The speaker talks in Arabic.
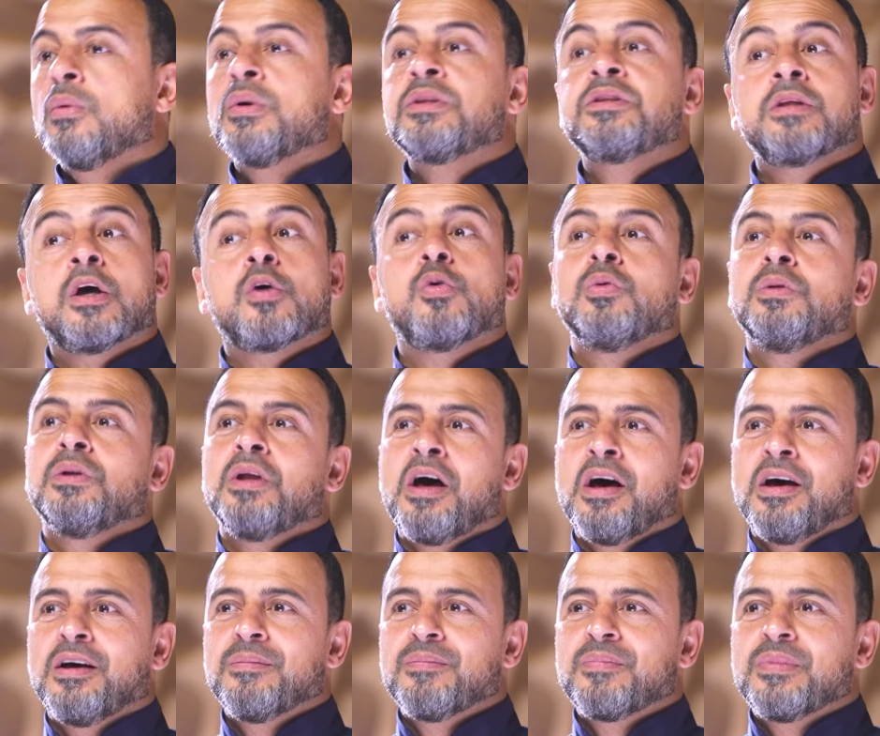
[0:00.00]
اتقوا
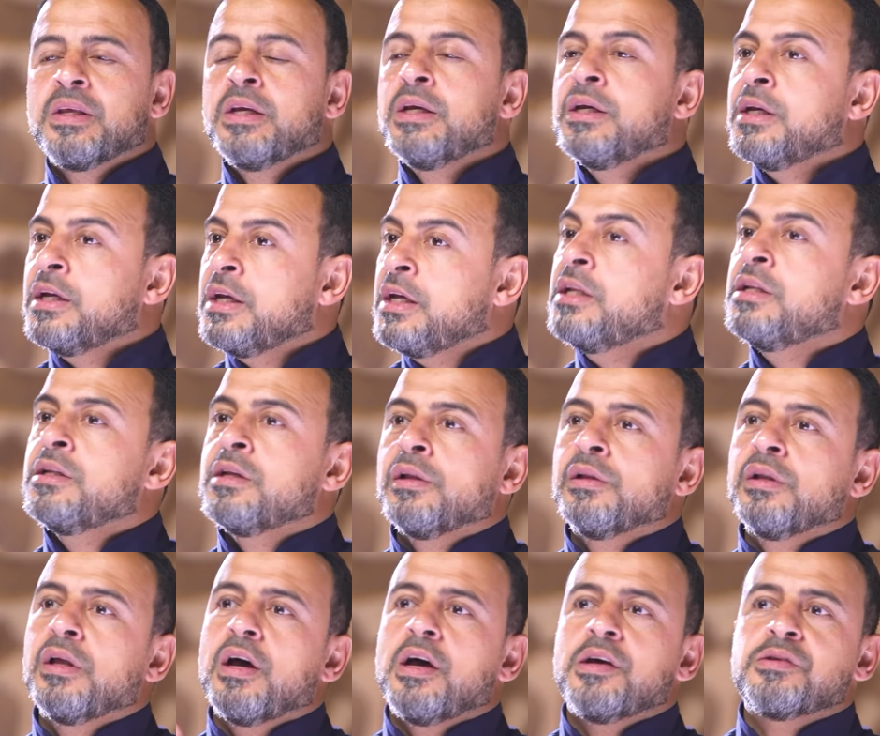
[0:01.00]
الله ان
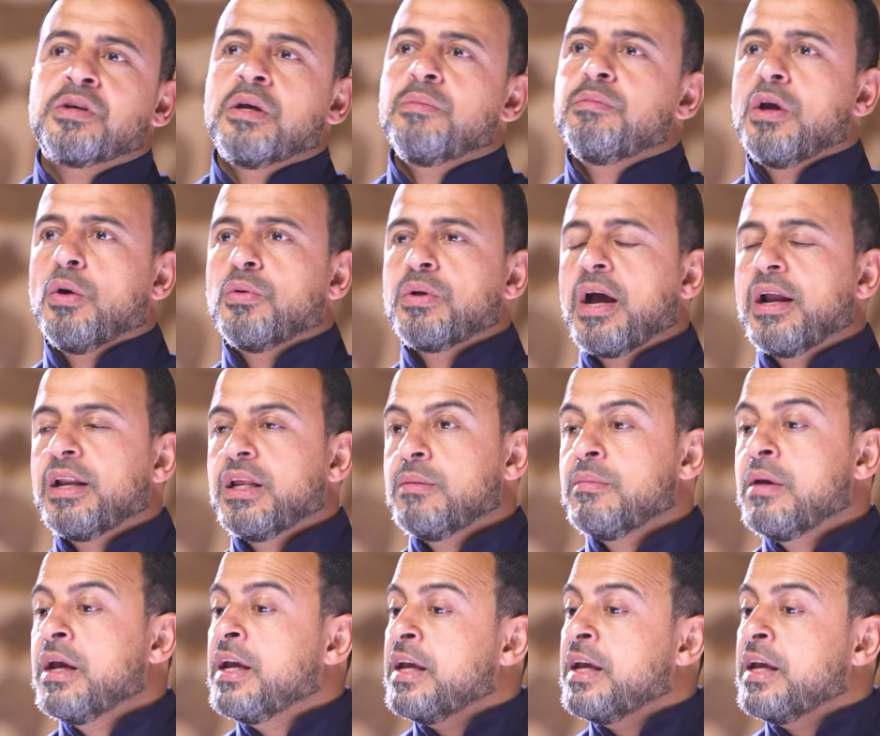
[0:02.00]
الله سميع عليم